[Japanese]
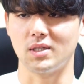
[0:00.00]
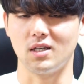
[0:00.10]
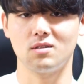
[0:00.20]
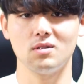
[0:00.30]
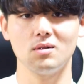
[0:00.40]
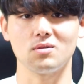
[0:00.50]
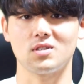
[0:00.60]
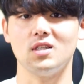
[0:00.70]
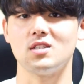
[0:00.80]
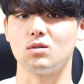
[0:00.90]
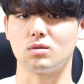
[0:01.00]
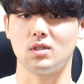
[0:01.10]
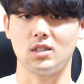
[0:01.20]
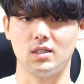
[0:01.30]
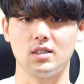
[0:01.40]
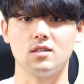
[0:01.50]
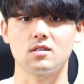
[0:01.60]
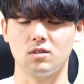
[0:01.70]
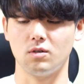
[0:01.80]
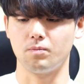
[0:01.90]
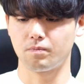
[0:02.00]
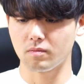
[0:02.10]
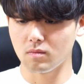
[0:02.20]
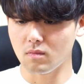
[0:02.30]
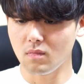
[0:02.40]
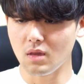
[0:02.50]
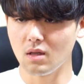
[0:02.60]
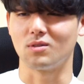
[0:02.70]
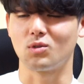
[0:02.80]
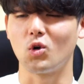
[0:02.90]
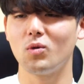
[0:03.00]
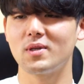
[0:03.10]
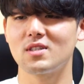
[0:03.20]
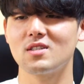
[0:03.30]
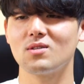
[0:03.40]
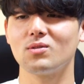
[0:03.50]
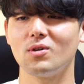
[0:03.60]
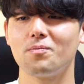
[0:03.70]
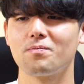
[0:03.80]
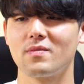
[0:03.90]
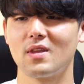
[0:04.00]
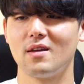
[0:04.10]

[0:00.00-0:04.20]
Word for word: まあ、適当なことしていい仕事なんてないんですけど特別な仕事